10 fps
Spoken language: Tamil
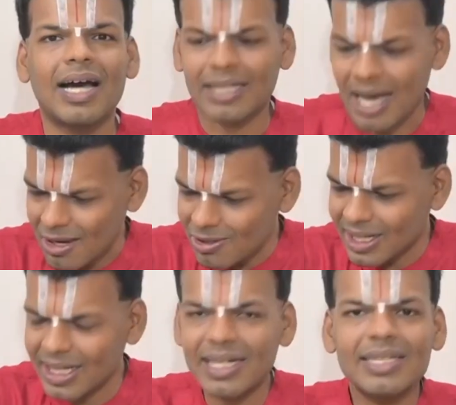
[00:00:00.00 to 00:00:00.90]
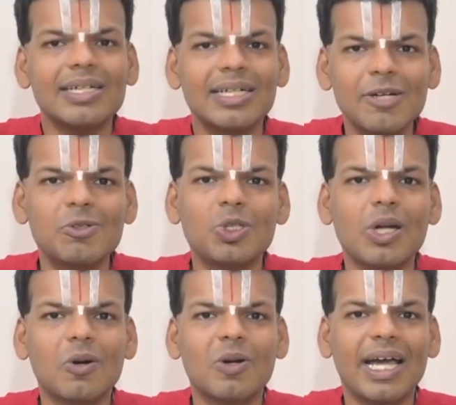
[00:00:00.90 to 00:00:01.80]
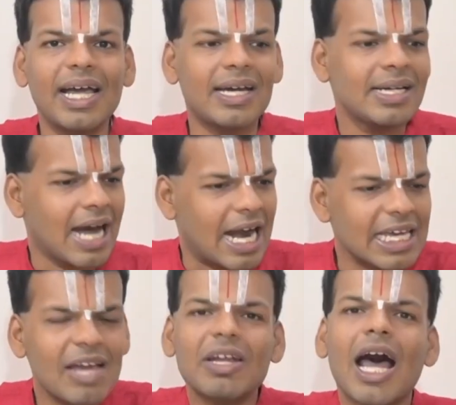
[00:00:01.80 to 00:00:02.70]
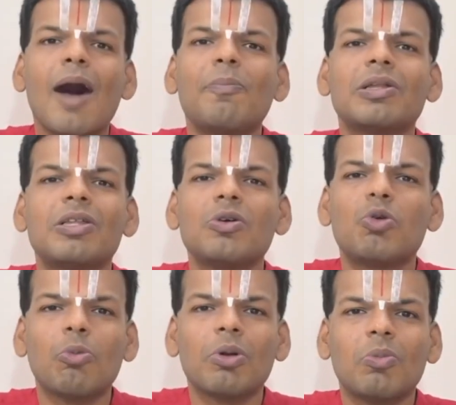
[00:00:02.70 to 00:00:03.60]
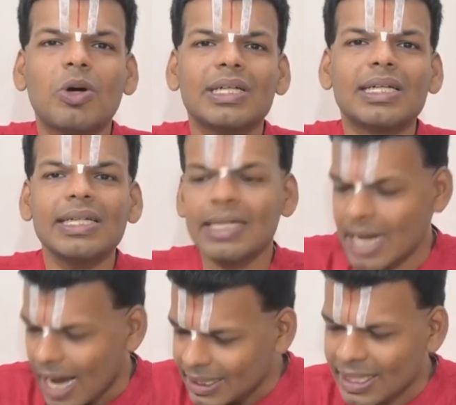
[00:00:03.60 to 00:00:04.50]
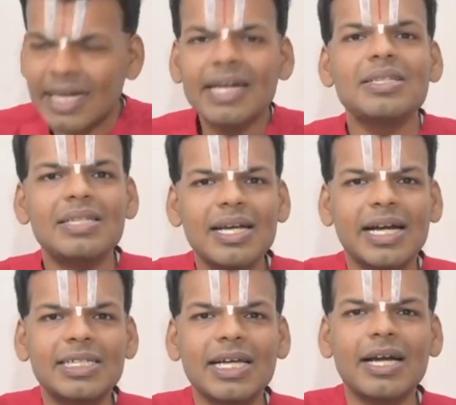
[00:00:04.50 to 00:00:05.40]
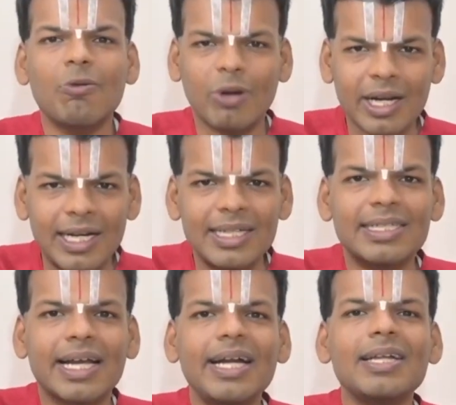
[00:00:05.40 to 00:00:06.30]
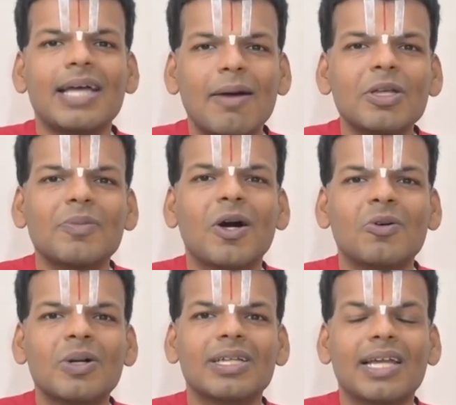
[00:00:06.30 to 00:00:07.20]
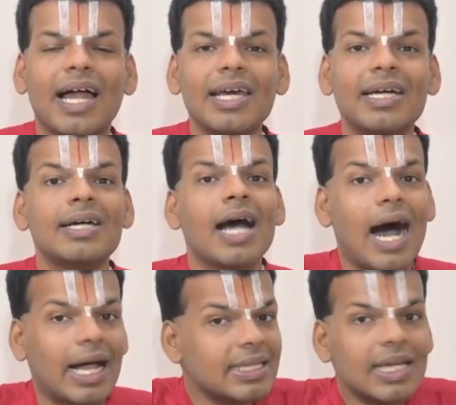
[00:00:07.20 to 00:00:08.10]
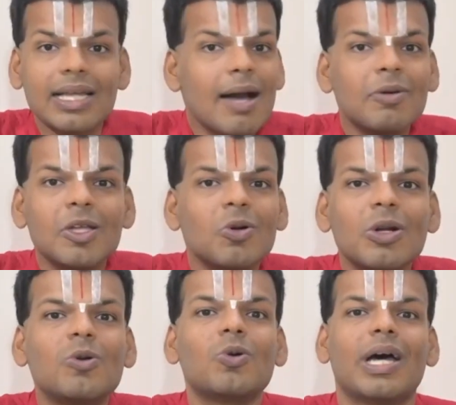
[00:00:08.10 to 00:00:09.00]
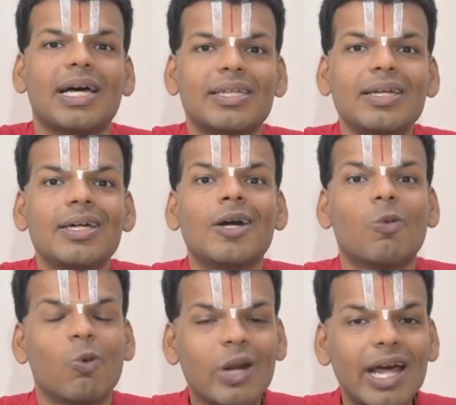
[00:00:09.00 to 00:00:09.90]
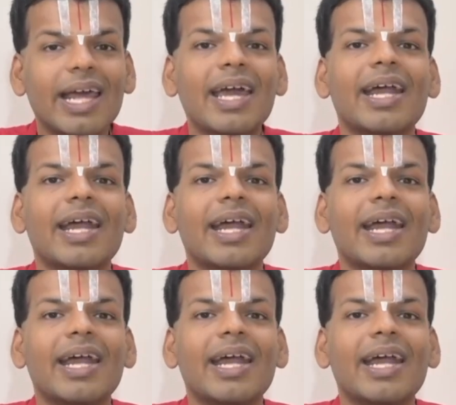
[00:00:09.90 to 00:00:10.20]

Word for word: அந்த ஆயுதங்களை எடுத்து கீழே வச்சுட்டா கூட அடியவன் ஆபத்துன்னு கூப்பிடும்போது அதை எடுத்து ரட்சிக்க ஒரு ரெண்டு செகண்ட் தாமதமாகுங்கிறதுனால அந்த தாமதம் கூட கூடாது உடனே